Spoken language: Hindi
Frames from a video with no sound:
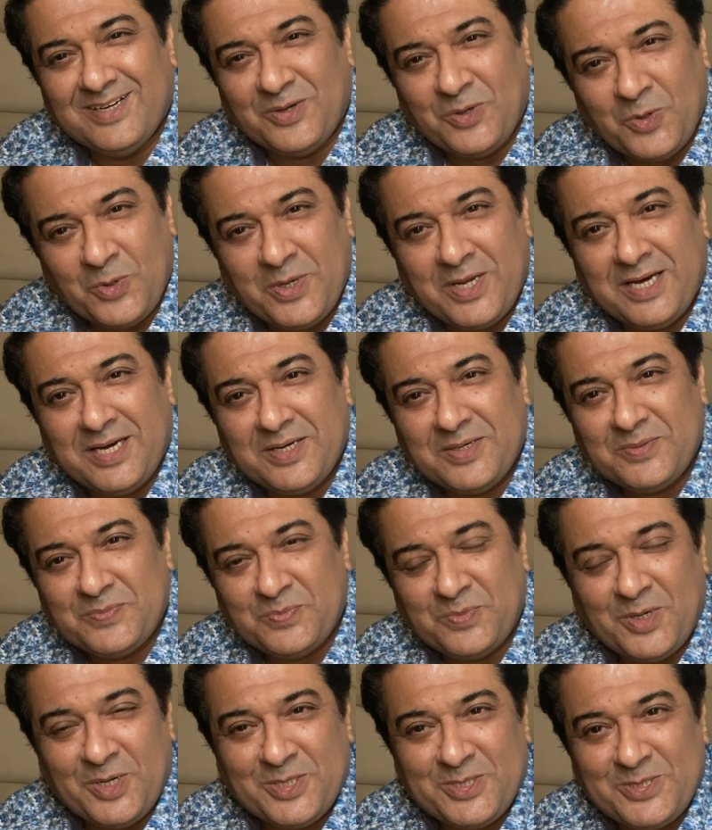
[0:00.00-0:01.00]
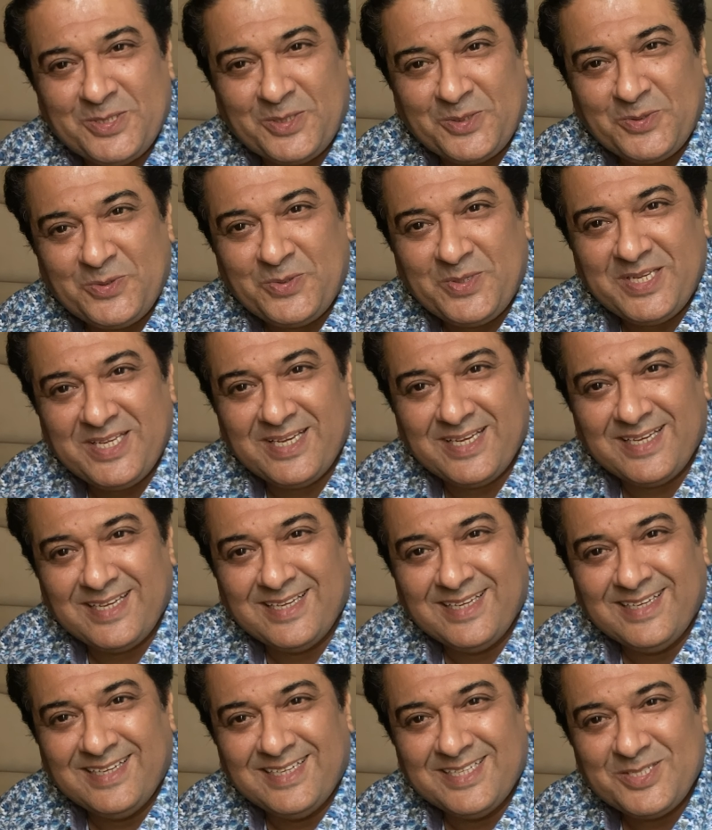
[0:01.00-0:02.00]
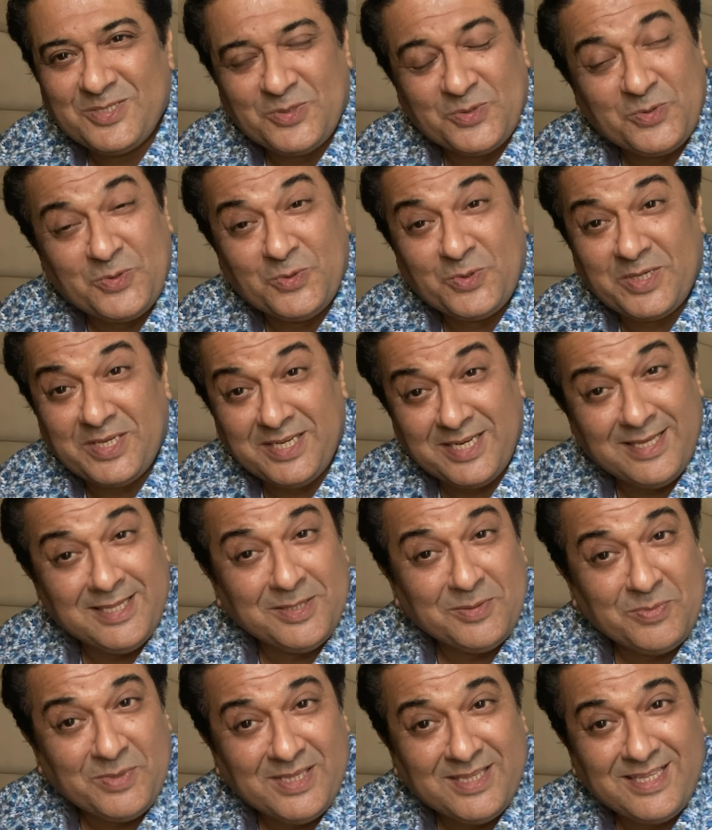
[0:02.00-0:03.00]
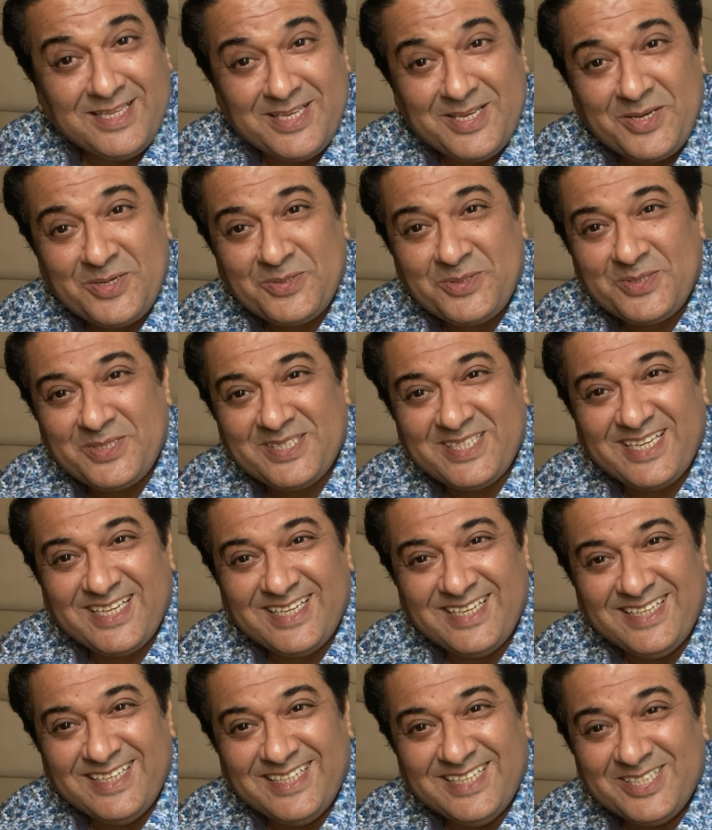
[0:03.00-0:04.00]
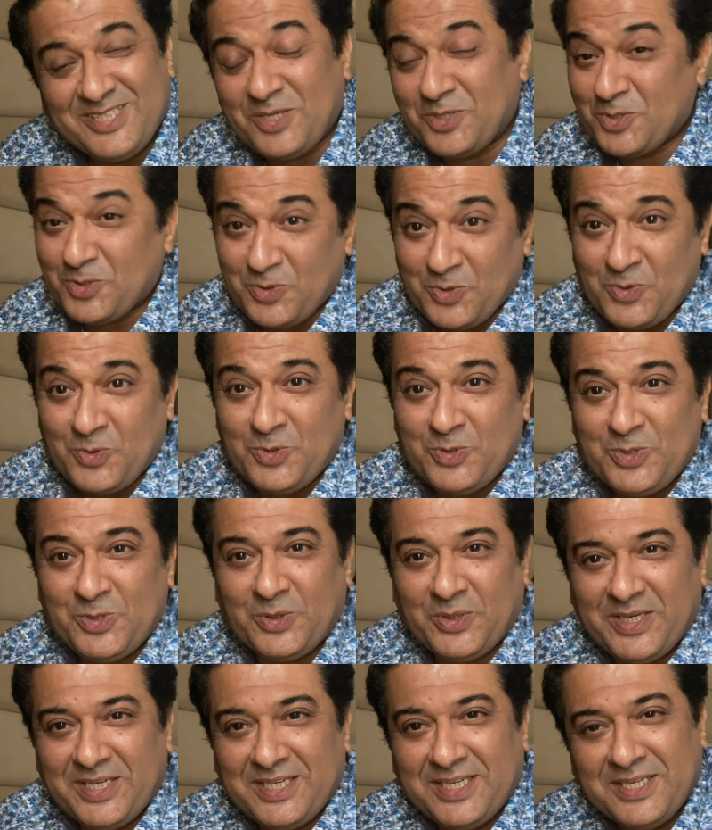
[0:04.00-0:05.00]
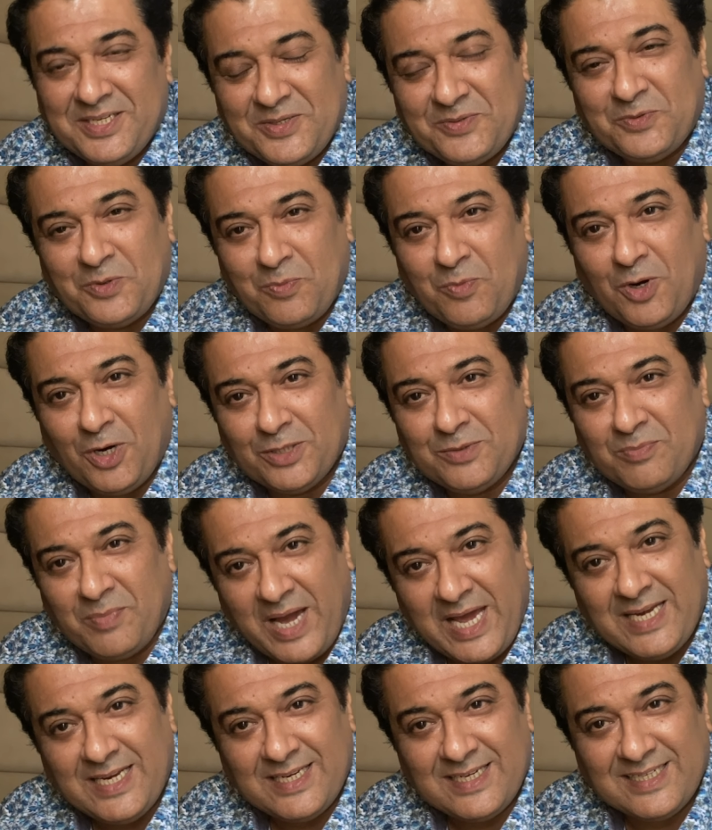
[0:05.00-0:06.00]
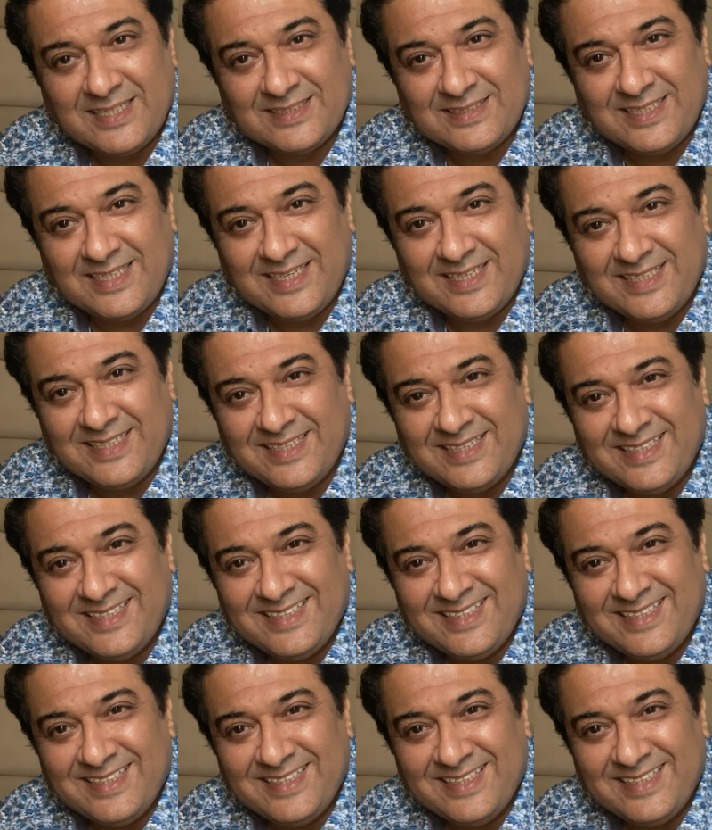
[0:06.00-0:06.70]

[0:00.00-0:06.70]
होना बहुत ज़रूरी है सुकून की नींद मिलती है उससे तो सुकून जो है वो बहुत मायने रखता है